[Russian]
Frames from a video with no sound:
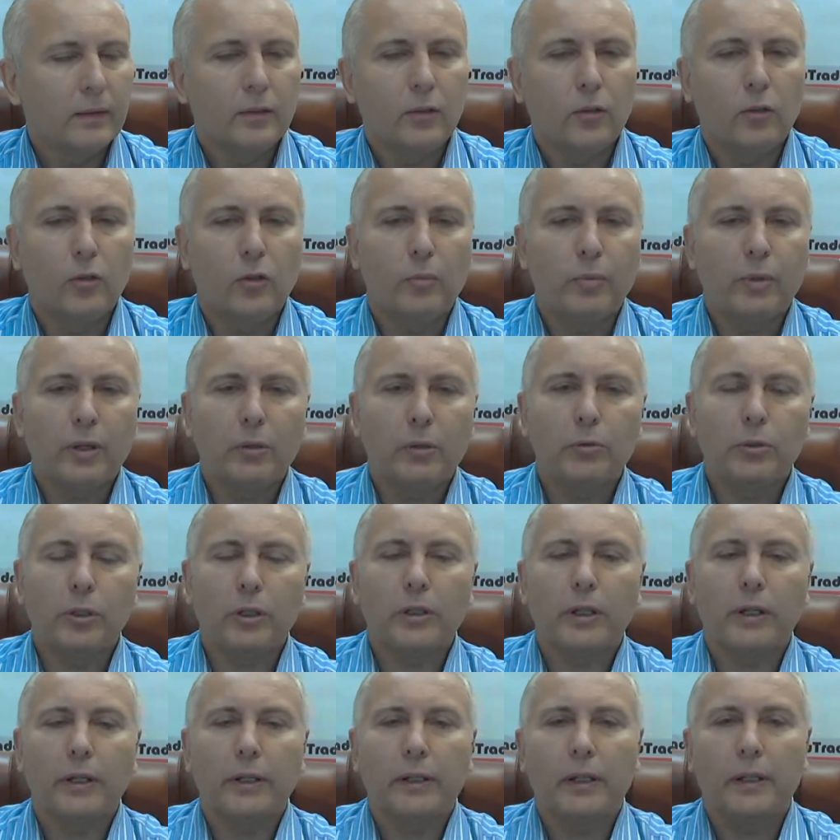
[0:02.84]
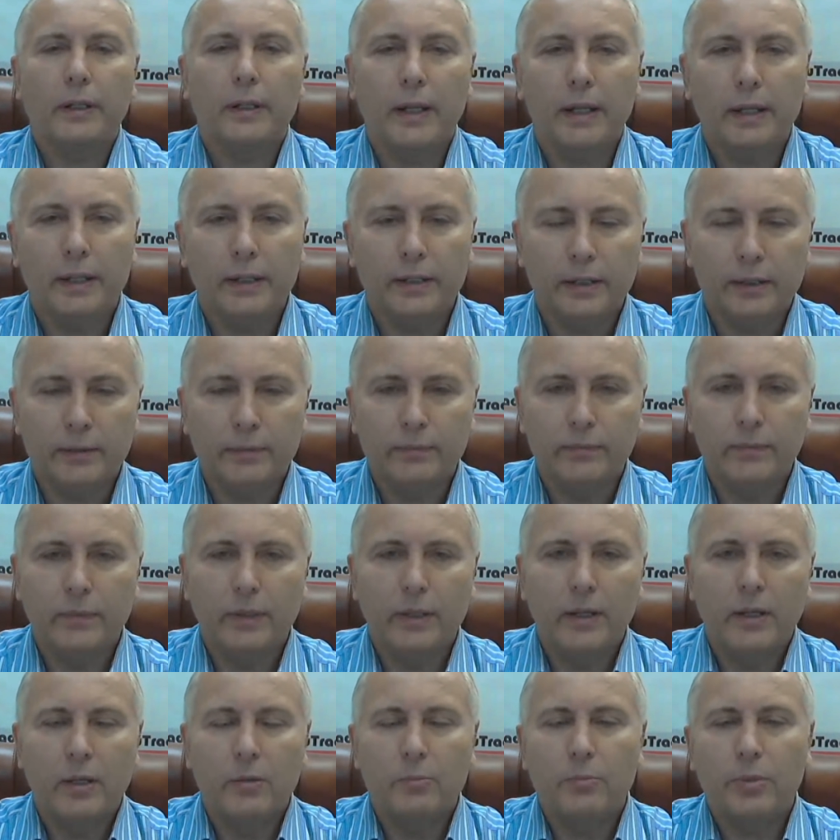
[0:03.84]
Доброе утро, дорогие коллеги.
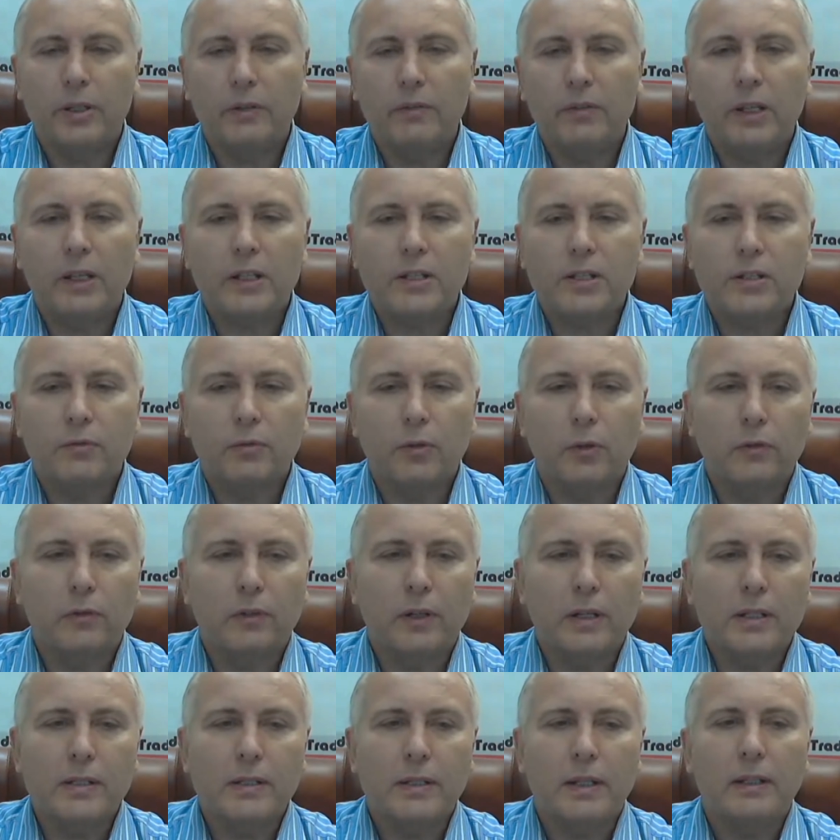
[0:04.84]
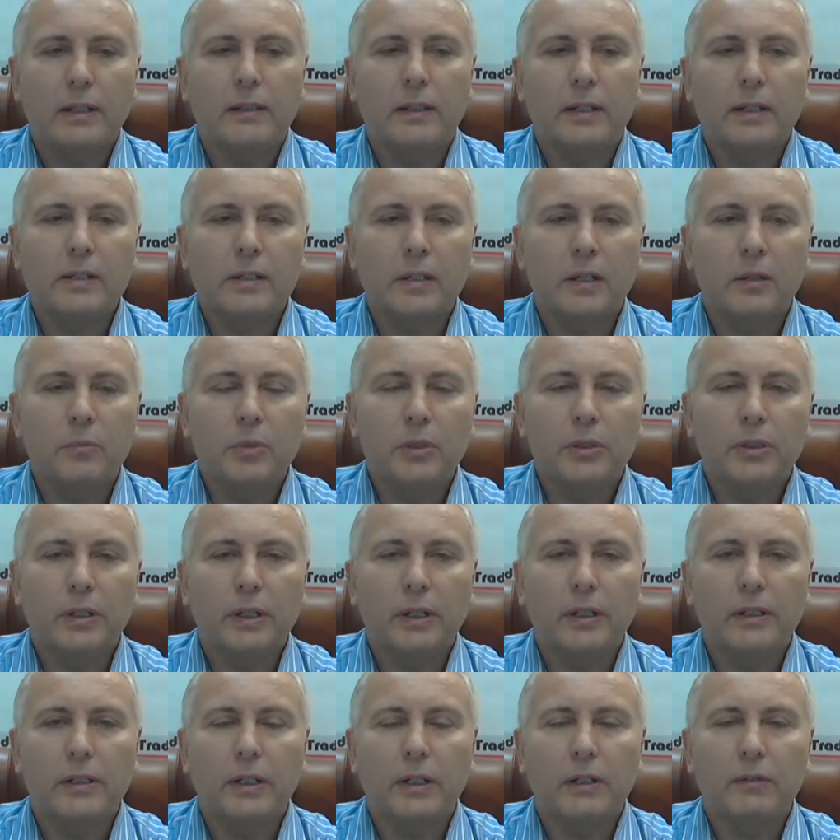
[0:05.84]
Приветствую вас на интерстриме
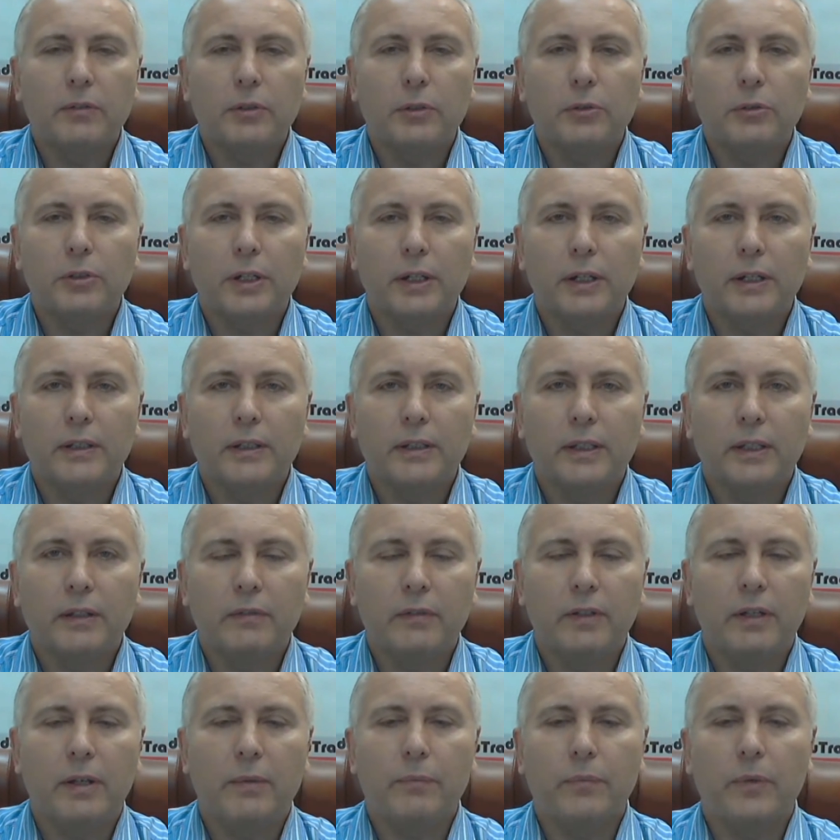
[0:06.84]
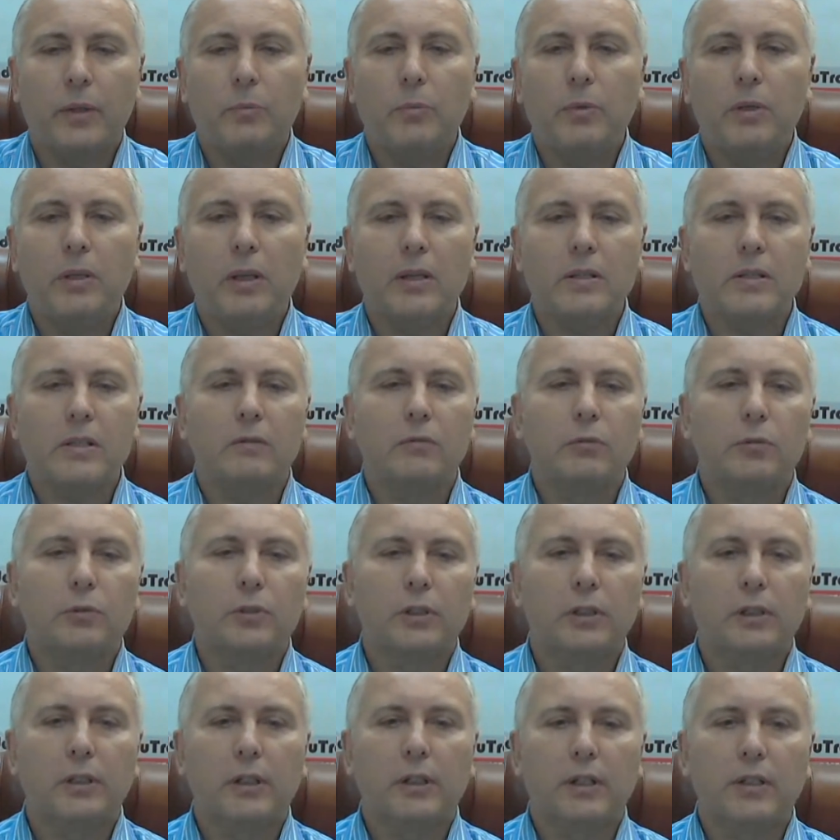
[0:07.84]
трейдеров Utrade TV. Меня
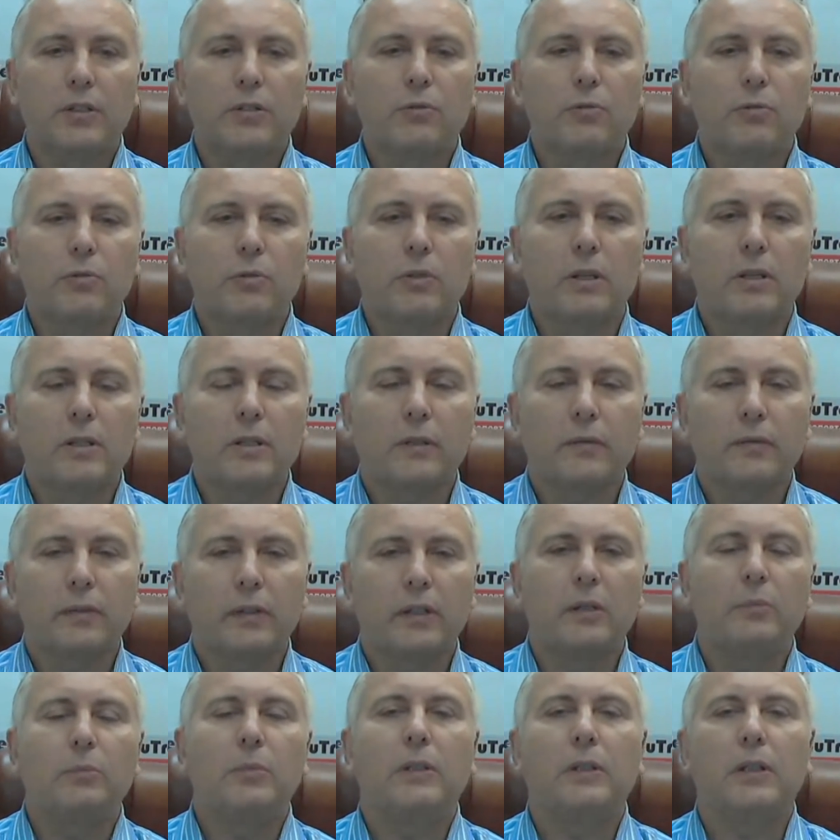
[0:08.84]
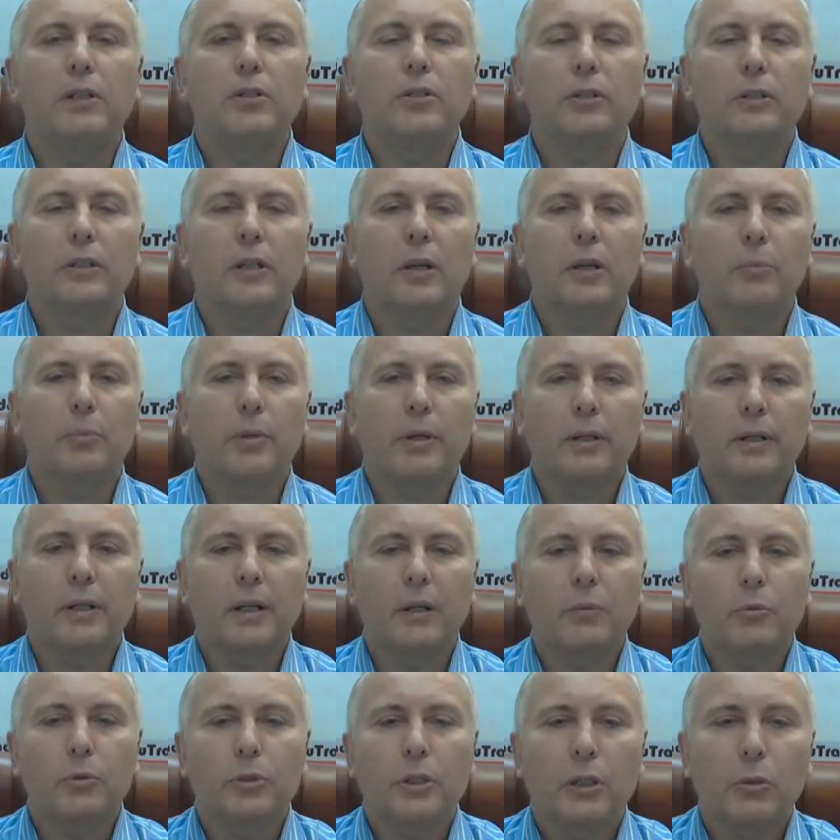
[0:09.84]
зовут Игорь Суздальцев, и мы начинаем
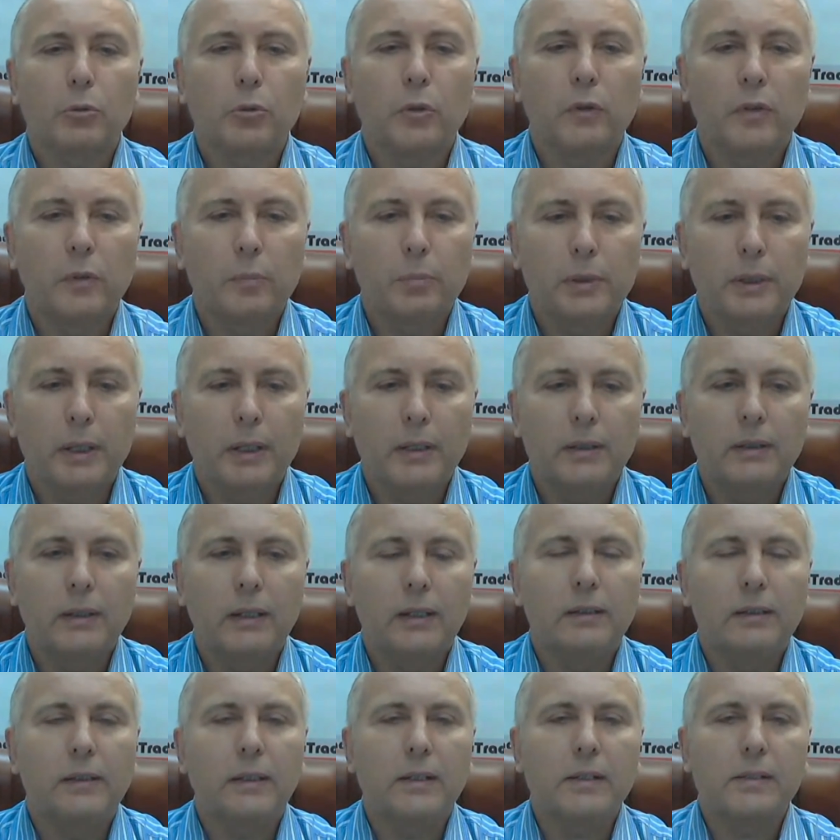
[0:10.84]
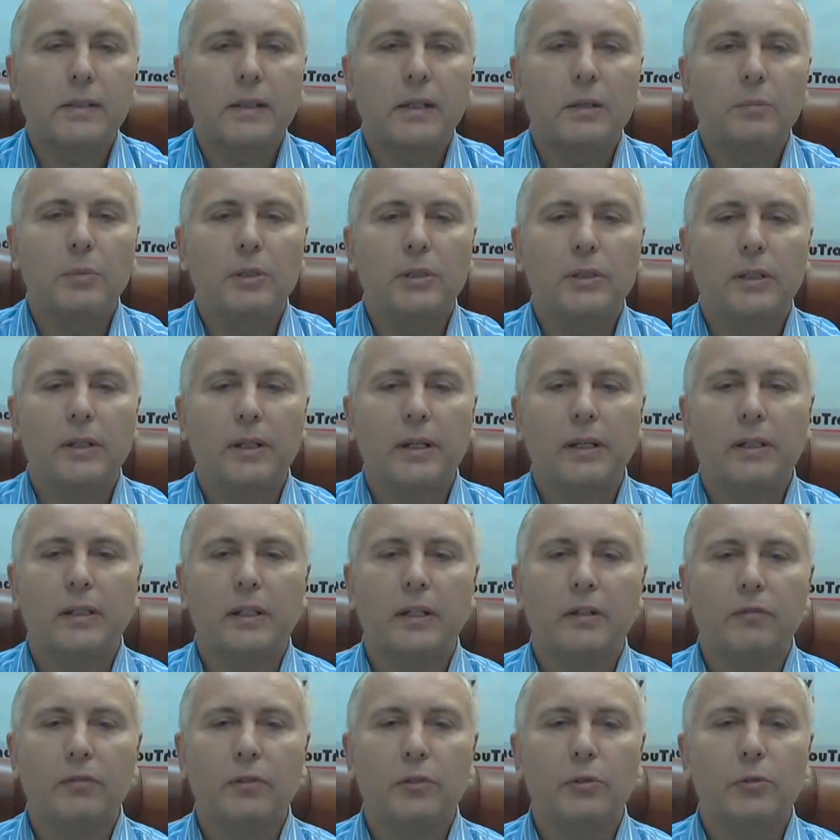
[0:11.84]
программу «Торговый план» на интерстриме
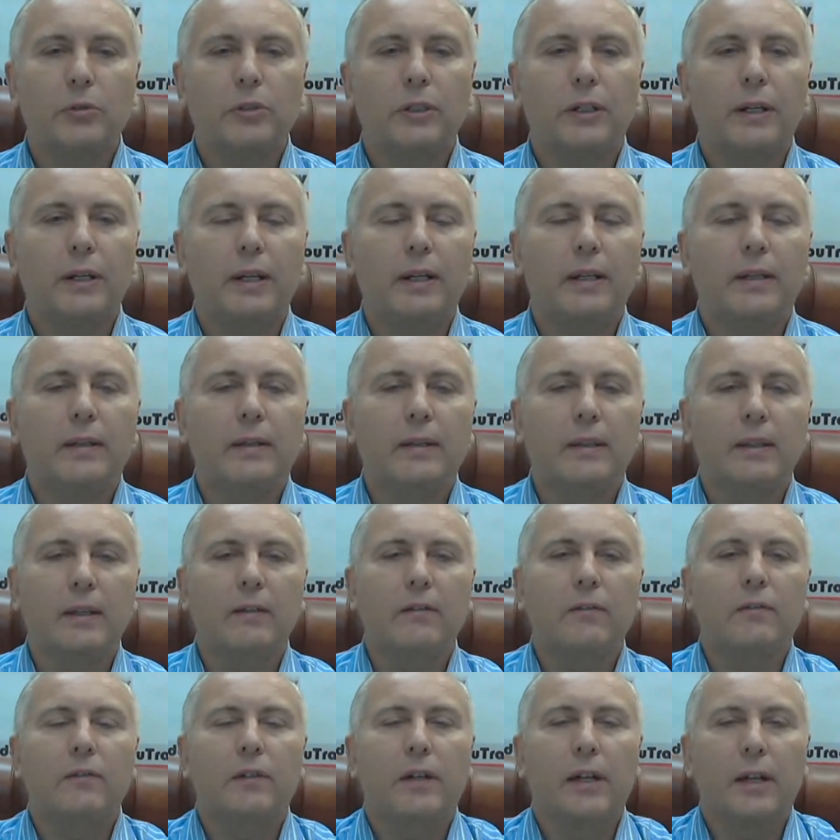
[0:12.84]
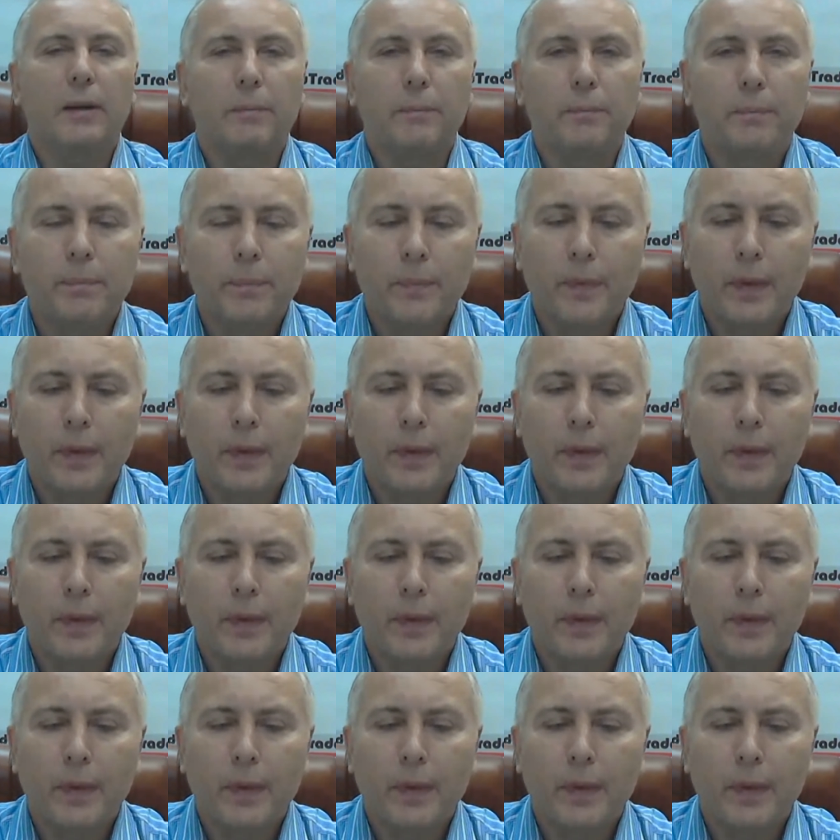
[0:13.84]
трейдеров Utrade TV.